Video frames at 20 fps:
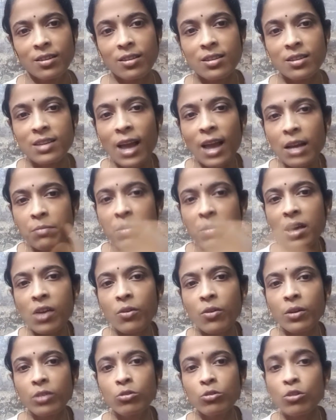টানবি কি
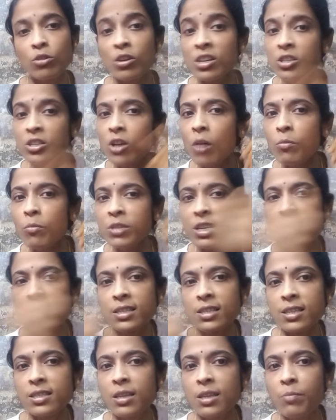করে তুই তো নিজেও বুঝে
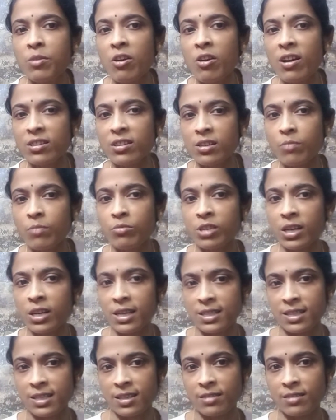গেছিস যে ভিওয়াসরা বুঝে গেছে